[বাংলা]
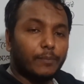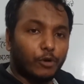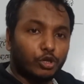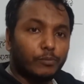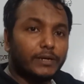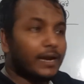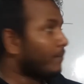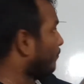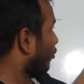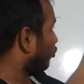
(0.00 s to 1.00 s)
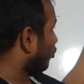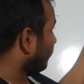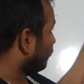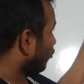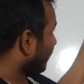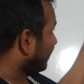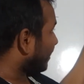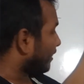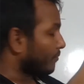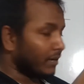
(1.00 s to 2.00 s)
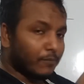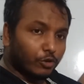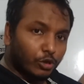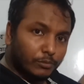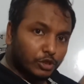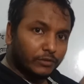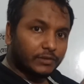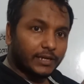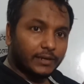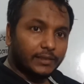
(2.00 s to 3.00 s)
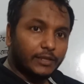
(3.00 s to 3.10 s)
প্রথমটার প্রথম উপাদানের মানে প্রথম যন্ত্রের